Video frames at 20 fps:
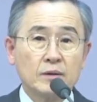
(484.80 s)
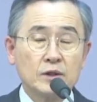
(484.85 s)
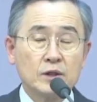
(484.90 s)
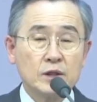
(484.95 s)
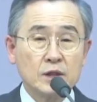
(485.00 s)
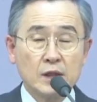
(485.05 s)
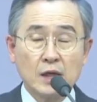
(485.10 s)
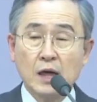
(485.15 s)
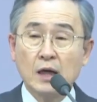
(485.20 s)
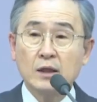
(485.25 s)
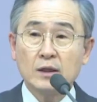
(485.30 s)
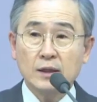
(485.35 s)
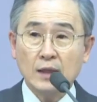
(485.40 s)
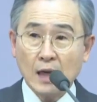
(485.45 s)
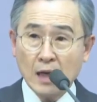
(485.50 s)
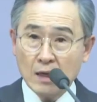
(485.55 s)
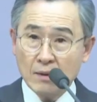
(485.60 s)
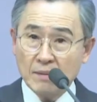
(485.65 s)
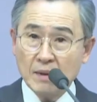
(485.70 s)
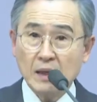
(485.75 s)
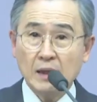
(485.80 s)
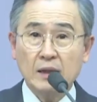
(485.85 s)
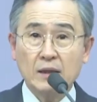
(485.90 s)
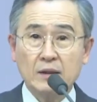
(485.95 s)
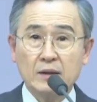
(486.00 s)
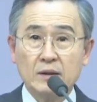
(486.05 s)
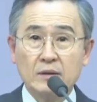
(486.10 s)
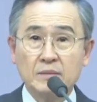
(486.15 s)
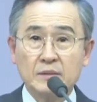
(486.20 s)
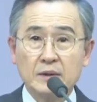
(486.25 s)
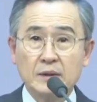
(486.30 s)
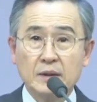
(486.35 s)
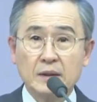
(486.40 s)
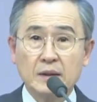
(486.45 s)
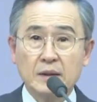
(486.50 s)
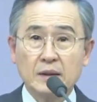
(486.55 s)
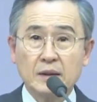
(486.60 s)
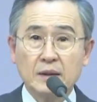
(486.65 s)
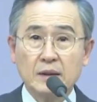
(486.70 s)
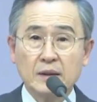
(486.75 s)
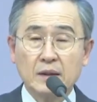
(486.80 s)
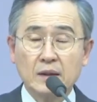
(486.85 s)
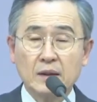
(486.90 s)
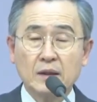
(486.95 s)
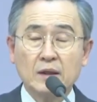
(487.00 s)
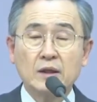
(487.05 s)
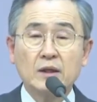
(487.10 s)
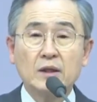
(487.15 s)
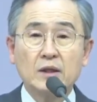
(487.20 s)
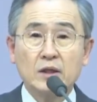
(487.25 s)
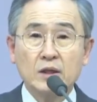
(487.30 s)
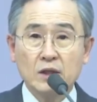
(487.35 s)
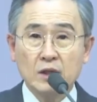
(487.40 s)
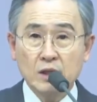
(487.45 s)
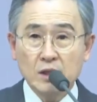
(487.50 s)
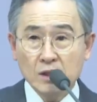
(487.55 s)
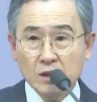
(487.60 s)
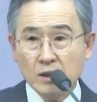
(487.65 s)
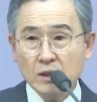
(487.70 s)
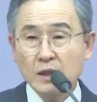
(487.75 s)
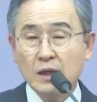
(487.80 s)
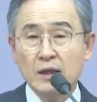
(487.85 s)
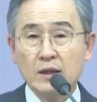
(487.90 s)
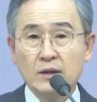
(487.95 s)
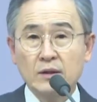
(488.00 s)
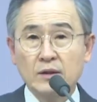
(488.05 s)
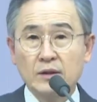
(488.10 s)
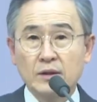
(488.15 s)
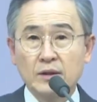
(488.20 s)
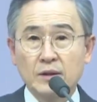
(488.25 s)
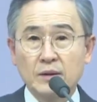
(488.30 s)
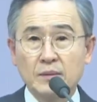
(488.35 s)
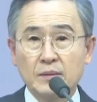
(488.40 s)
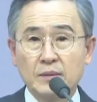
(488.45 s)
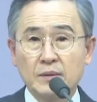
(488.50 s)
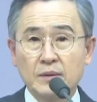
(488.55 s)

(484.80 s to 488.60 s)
신앙은 닮아가는 겁니다. 기억하는 거예요.